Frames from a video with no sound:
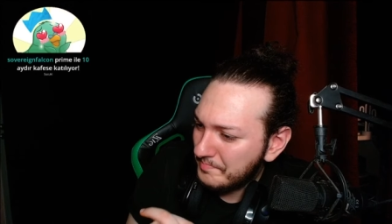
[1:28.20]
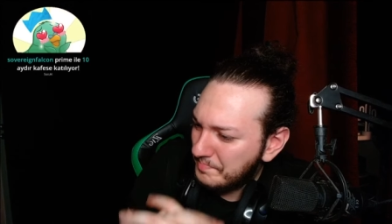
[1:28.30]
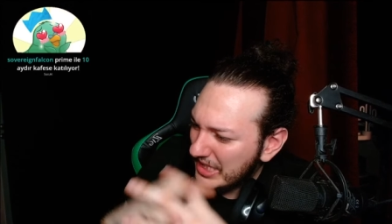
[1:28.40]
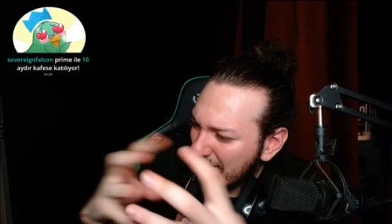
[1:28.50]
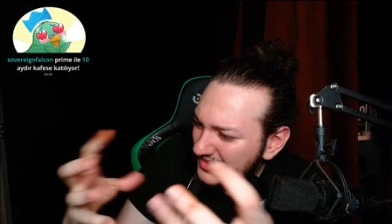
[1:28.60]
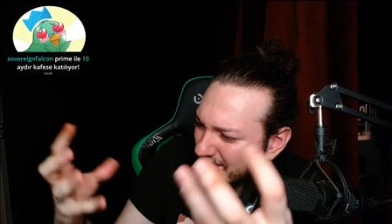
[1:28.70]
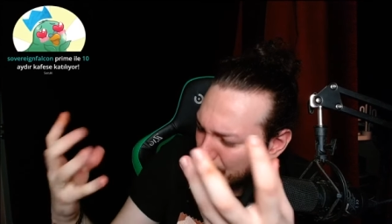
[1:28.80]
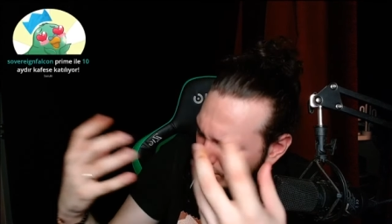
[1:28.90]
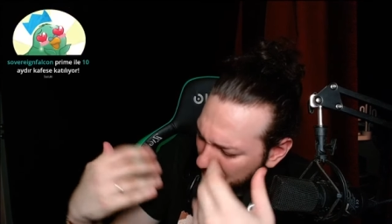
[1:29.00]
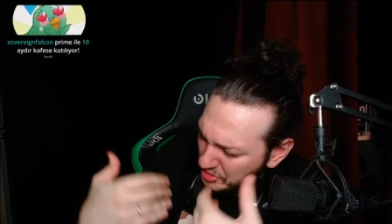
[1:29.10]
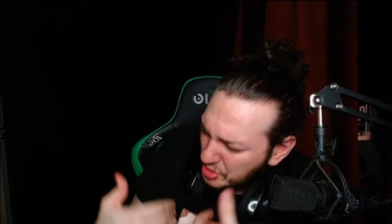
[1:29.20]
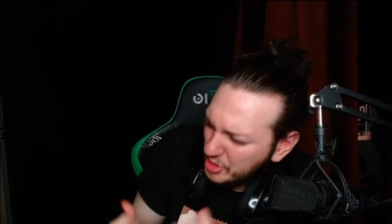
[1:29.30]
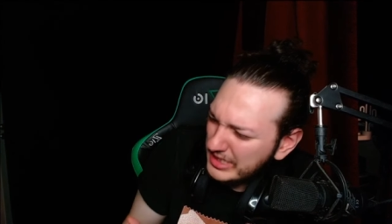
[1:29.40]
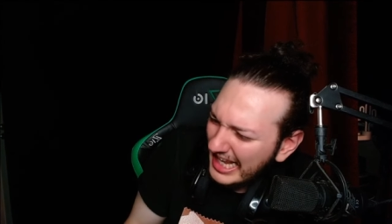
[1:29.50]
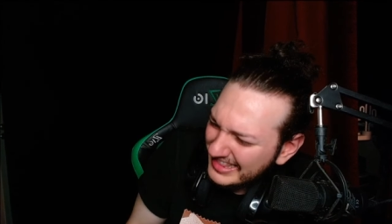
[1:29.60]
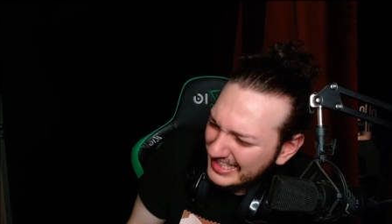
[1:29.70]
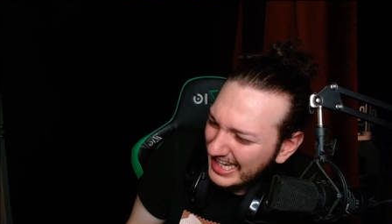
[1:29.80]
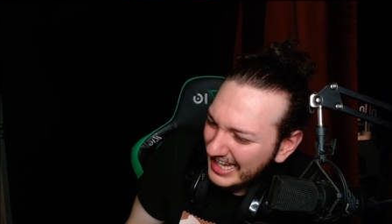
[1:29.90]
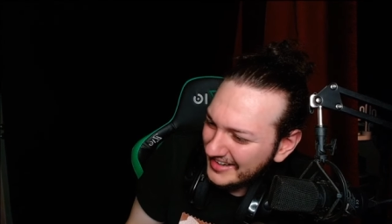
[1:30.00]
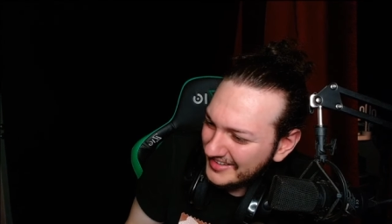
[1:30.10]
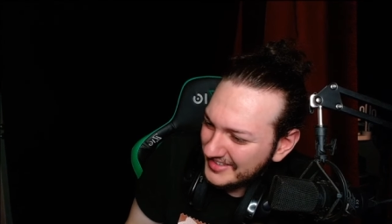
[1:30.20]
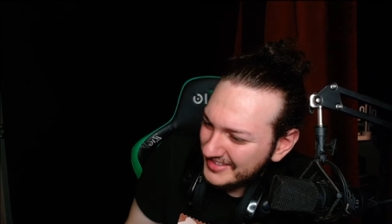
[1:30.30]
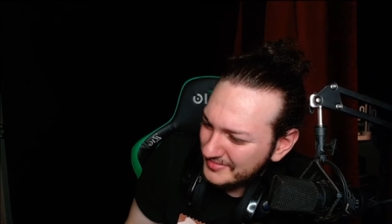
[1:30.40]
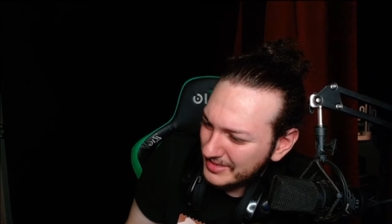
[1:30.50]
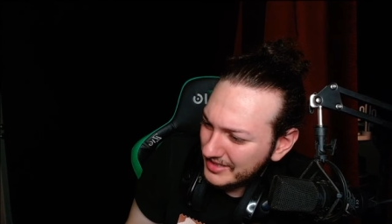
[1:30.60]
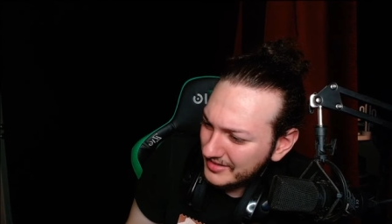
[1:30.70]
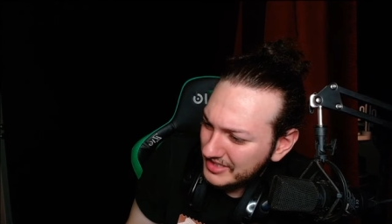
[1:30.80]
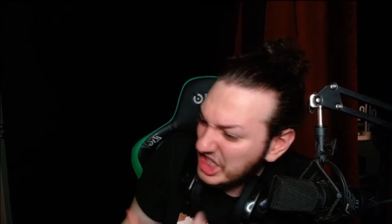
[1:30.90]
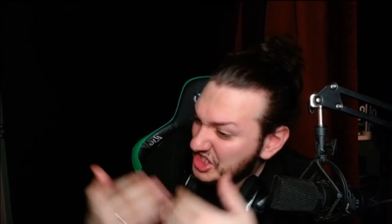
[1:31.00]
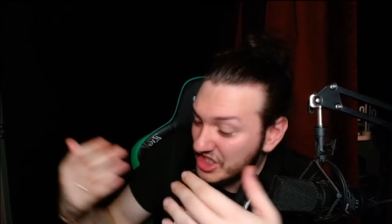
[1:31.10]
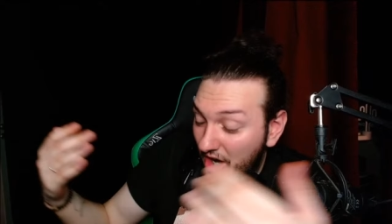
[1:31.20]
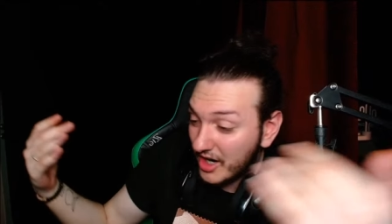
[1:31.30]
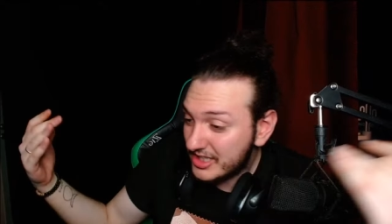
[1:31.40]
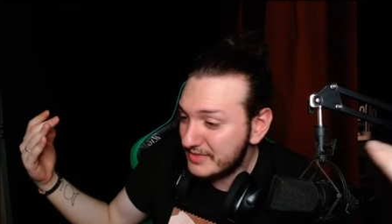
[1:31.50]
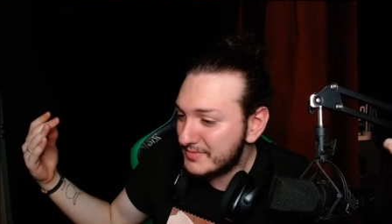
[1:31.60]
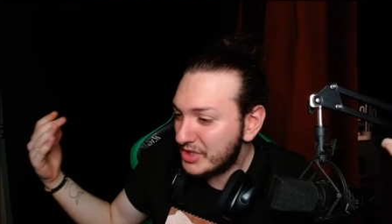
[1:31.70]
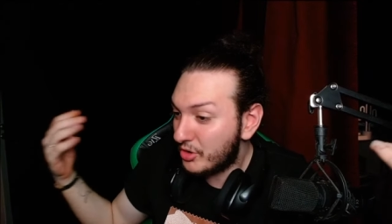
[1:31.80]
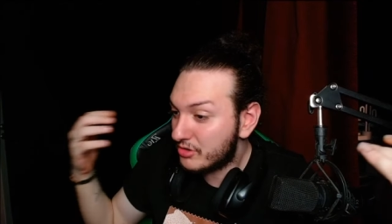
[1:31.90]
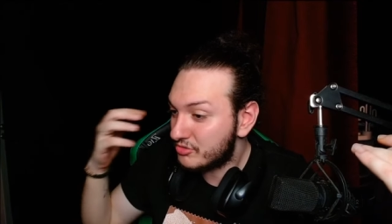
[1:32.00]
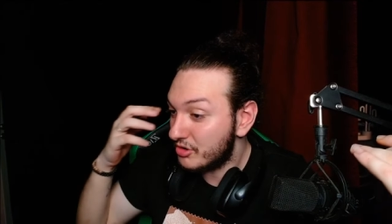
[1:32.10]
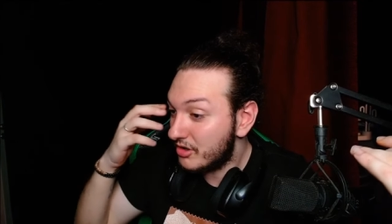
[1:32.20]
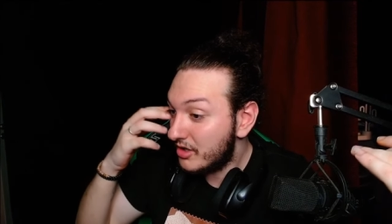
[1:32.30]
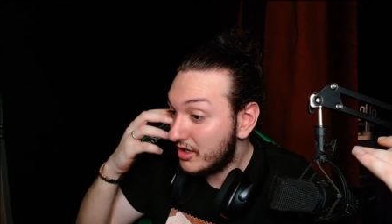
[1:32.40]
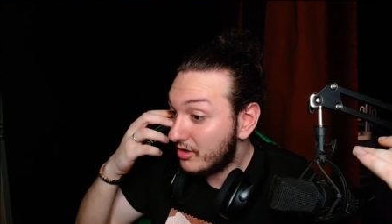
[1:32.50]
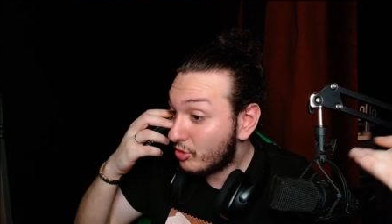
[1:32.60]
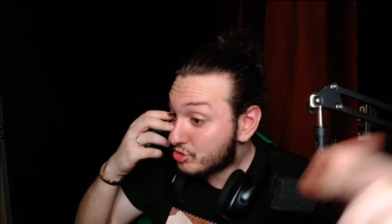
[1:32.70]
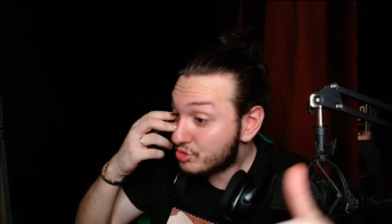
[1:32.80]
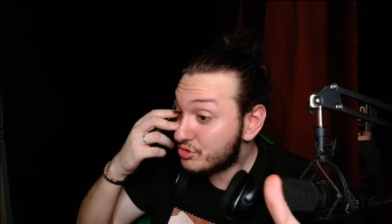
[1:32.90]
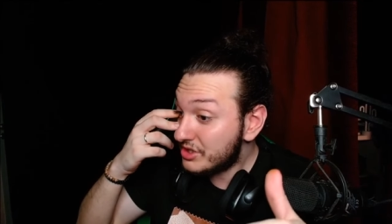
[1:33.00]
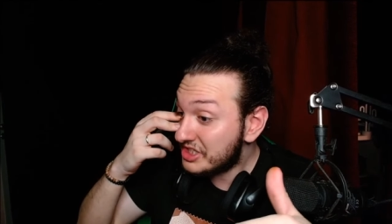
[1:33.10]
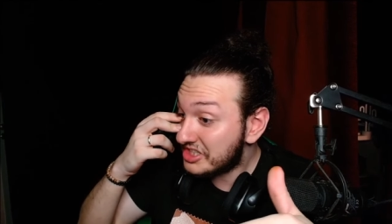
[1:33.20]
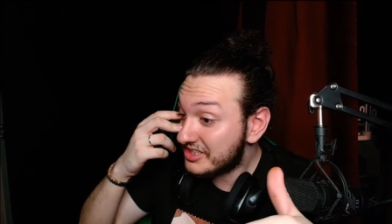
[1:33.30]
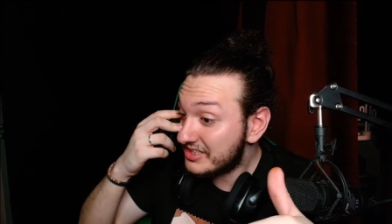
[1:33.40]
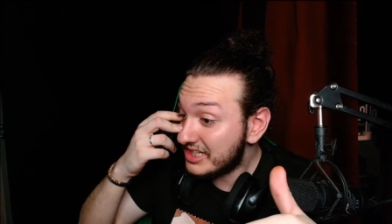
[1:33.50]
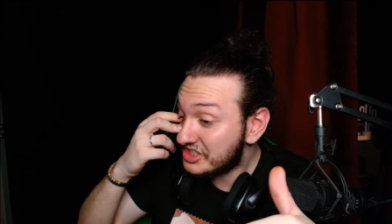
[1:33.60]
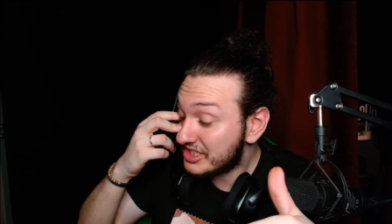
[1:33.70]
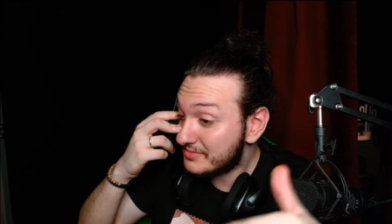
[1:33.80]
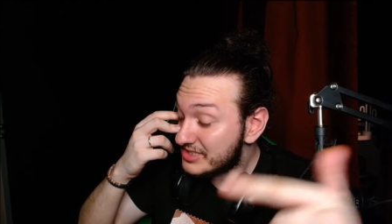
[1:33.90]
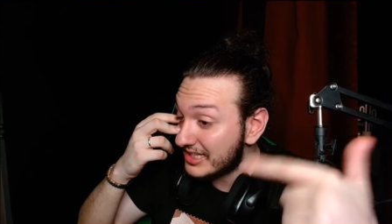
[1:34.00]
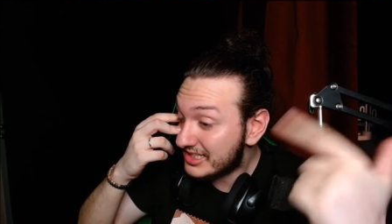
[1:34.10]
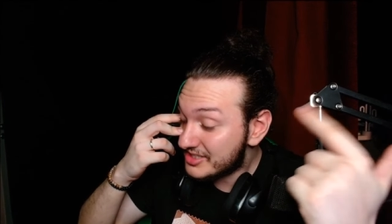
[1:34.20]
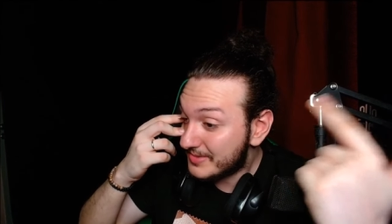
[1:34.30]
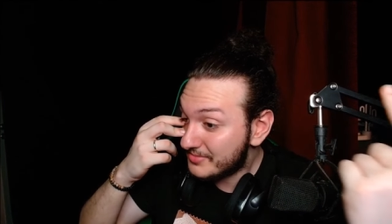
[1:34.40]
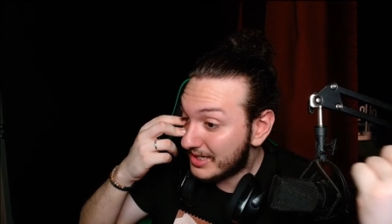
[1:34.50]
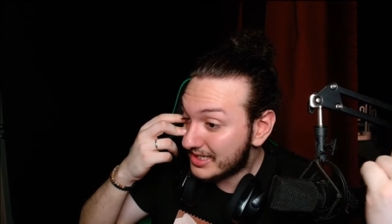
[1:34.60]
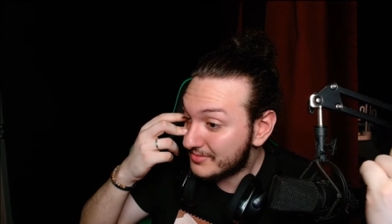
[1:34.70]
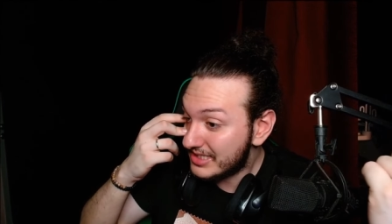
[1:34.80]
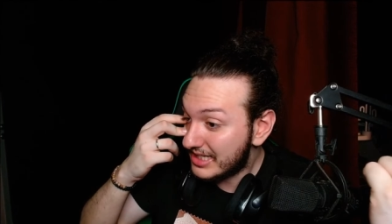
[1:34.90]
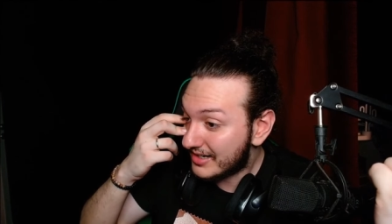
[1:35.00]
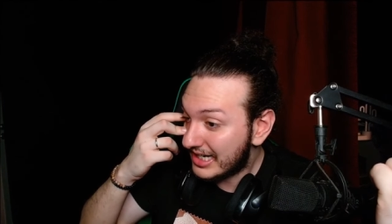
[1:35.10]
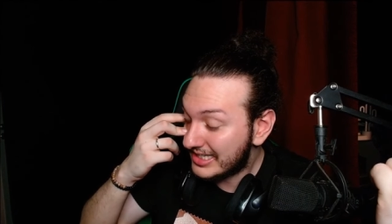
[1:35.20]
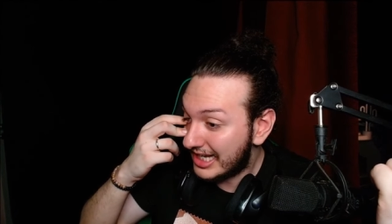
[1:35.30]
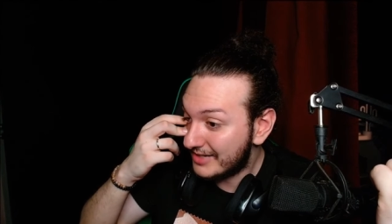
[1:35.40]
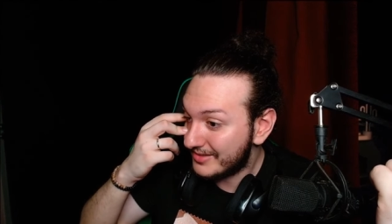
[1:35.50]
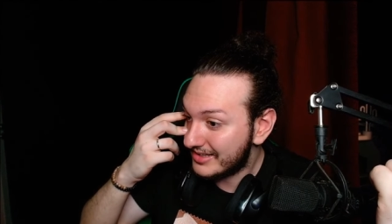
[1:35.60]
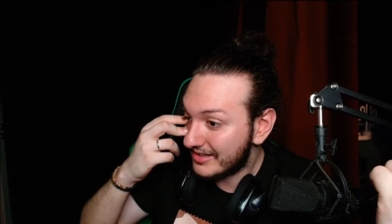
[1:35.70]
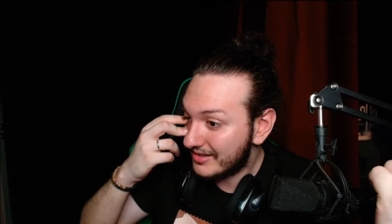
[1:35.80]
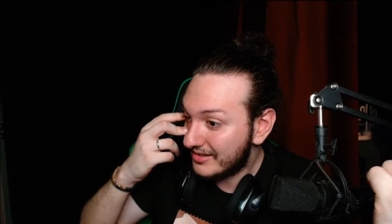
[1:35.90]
bir anda böyle bir yüklendi yani anladın mı? Hiç aklımda yoktu. O çocuğun yaşadığını yaşadım sadece benim aklıma yarrak gelmedi.